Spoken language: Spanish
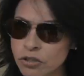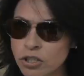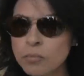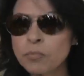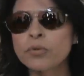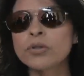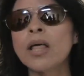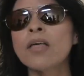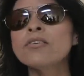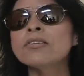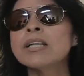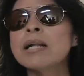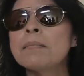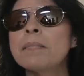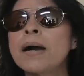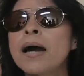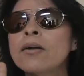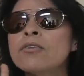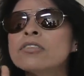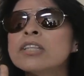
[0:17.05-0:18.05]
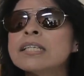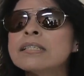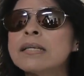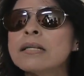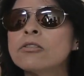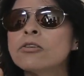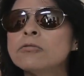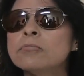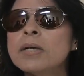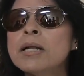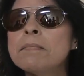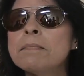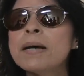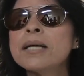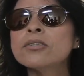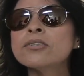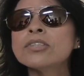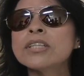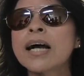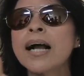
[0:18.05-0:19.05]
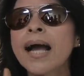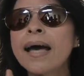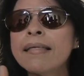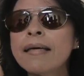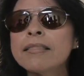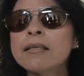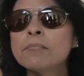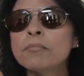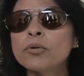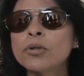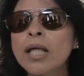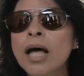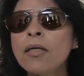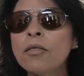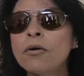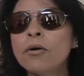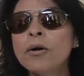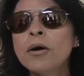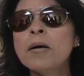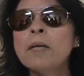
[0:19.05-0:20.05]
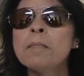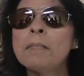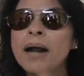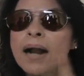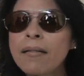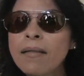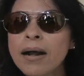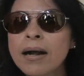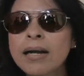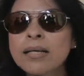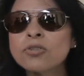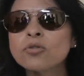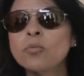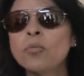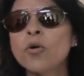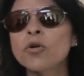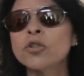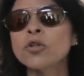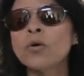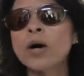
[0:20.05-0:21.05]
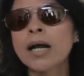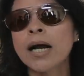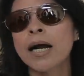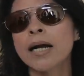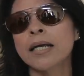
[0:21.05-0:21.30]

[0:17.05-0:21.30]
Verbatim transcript: a los diputados se le pagaron 300 mil pesos a cada diputado para darle su voto a